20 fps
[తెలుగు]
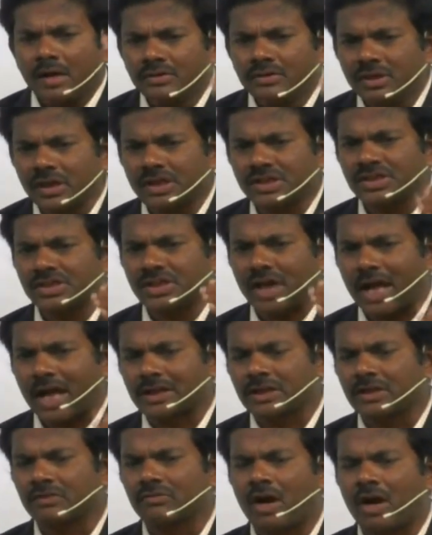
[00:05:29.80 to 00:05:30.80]
ఆంధ్ర
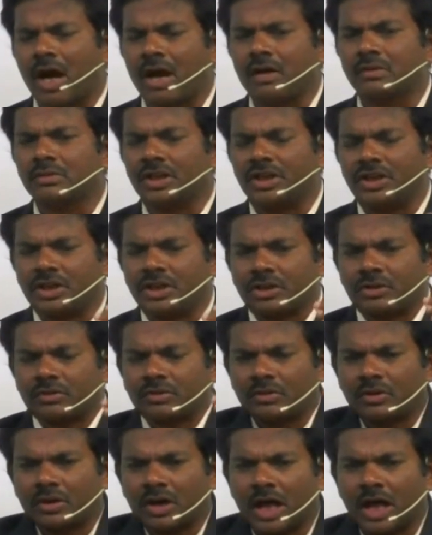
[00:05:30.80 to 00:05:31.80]
శాతవాహనులు
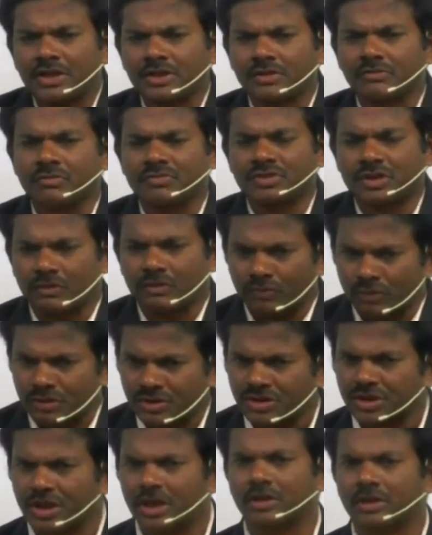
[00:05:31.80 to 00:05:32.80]
అనేటటువంటి రాజవంశం
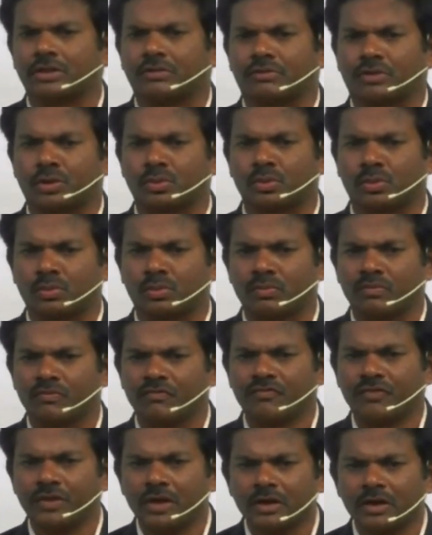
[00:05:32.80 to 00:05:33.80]
వచ్చేంత వరకు
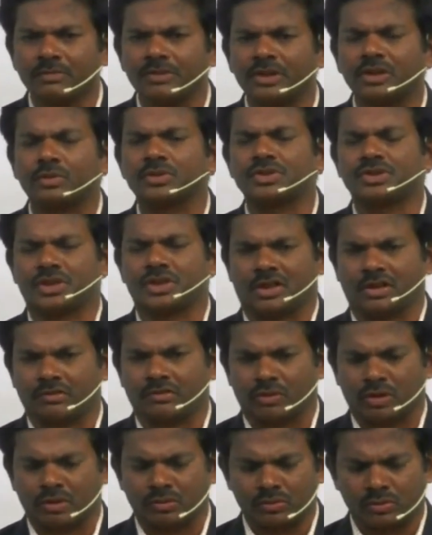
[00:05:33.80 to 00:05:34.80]
ఫీల్డ్ మీదకి
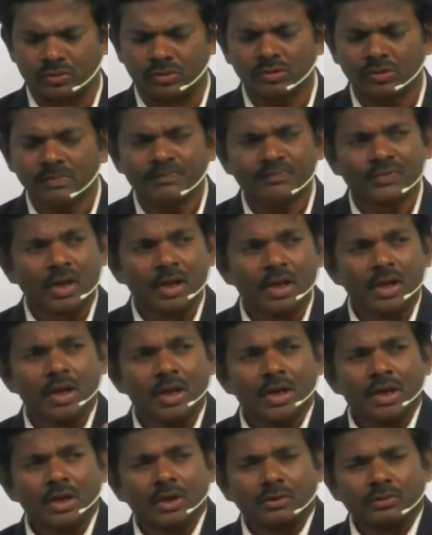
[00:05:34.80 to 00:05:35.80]
వచ్చేంత వరకు
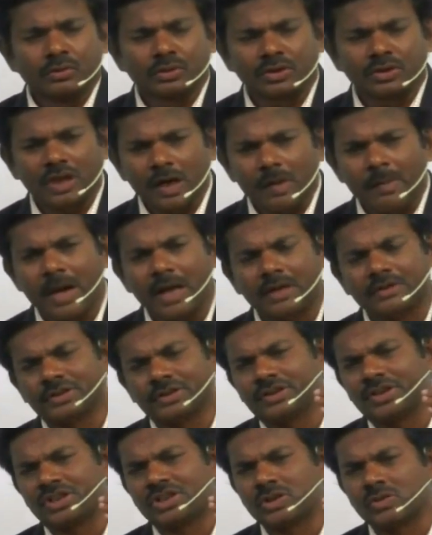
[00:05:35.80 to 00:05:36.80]
ఉత్తర
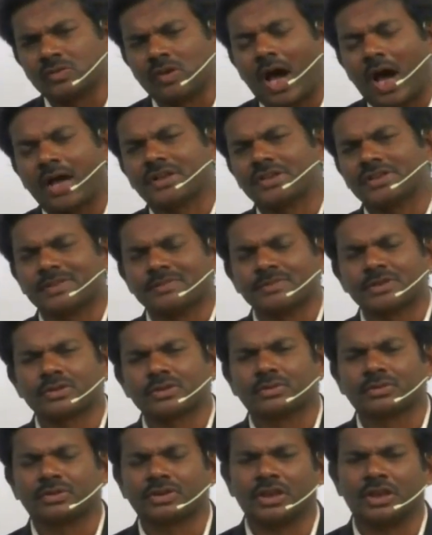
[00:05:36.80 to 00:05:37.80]
భారతదేశం ఆర్య
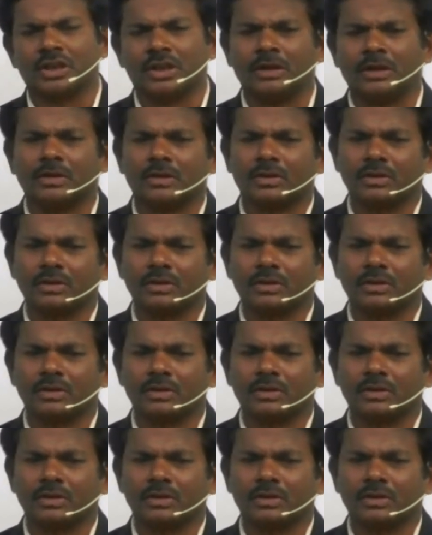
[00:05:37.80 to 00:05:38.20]
సంస్కృతి